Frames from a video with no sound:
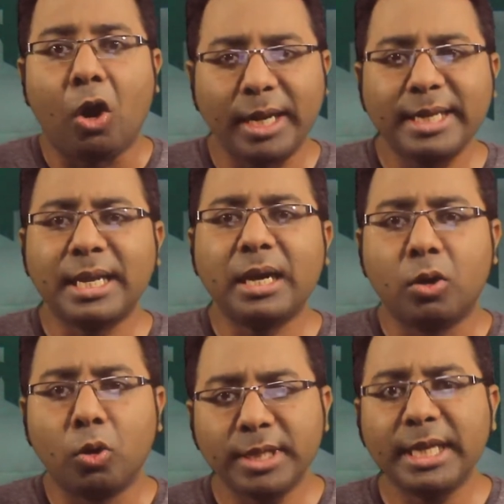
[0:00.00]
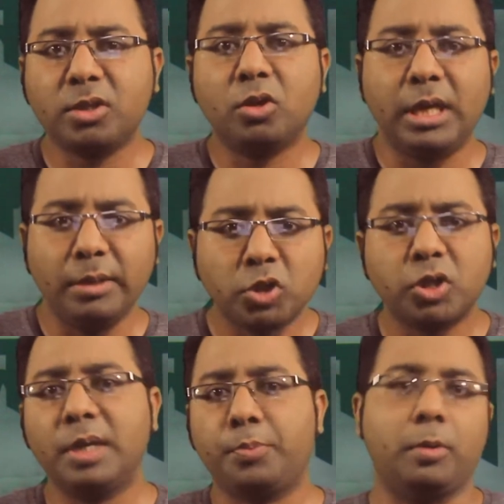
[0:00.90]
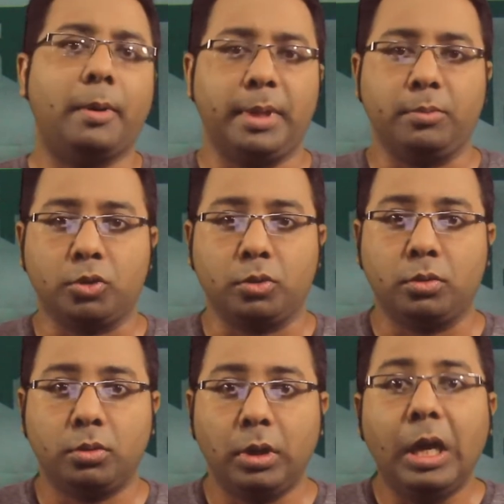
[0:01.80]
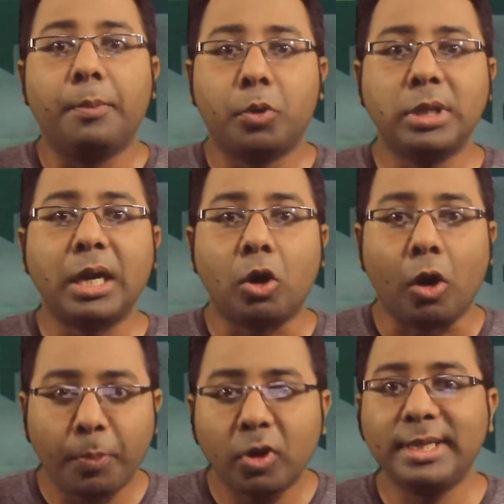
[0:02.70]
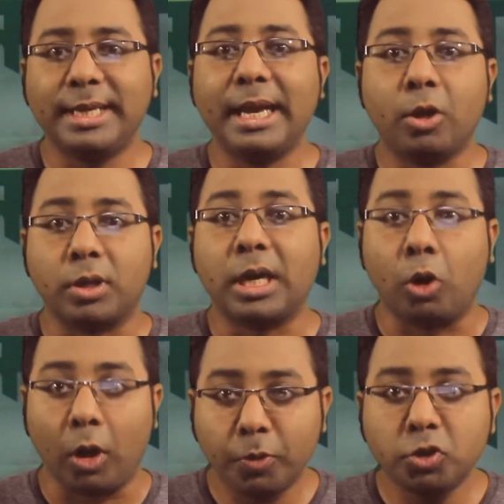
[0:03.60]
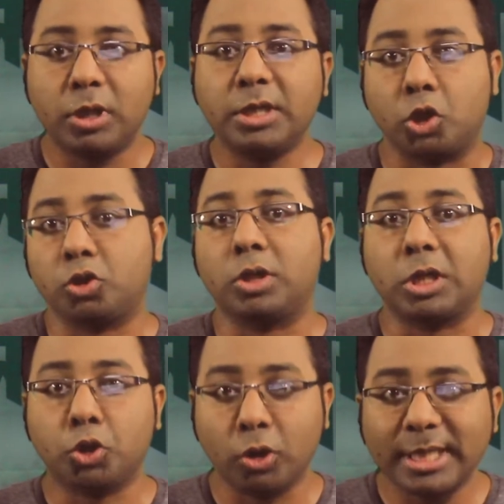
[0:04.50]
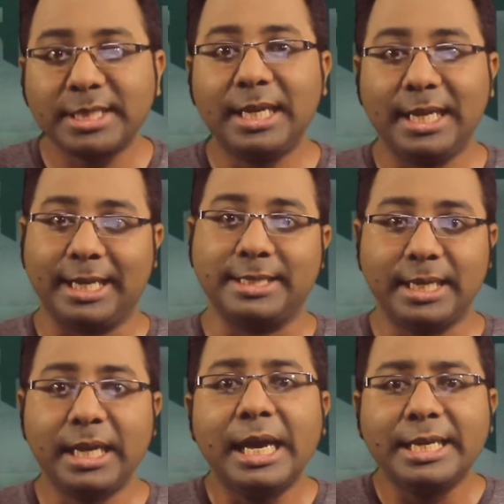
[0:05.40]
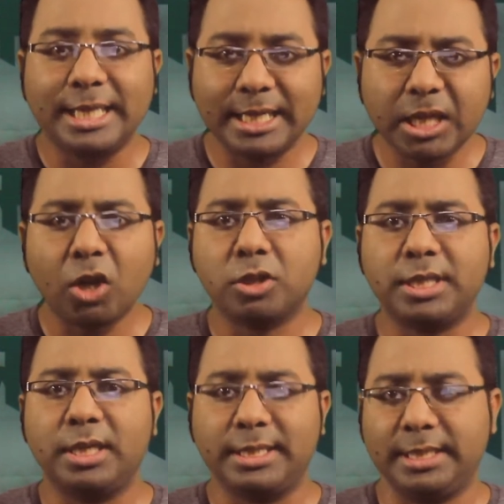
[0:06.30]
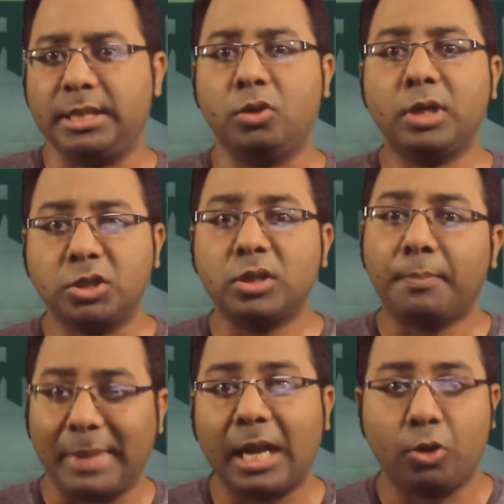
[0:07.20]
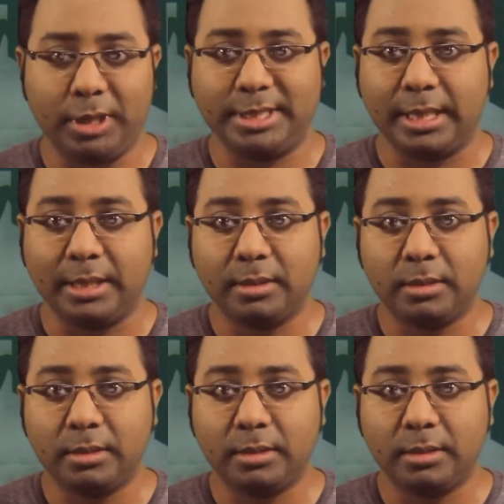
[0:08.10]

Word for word: অনেকটা অতিরিক্ত ইমোশনের প্রভাবের মতো প্রধান অপরাধীকে গোটা গল্প জুড়ে যতটা শক্তিশালী লেগেছে শেষের অংশে এসে যেন কিছুটা ম্লান হয়ে যায়